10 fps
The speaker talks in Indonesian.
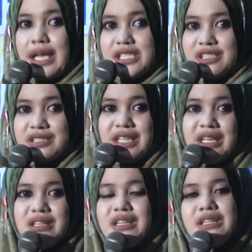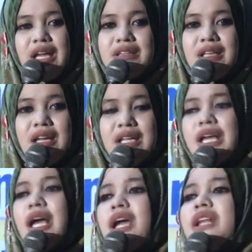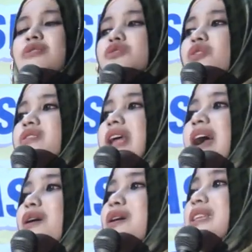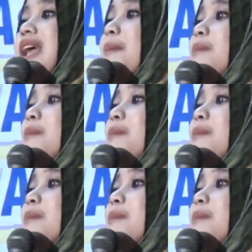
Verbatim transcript: SD didandani, itu sodakohnya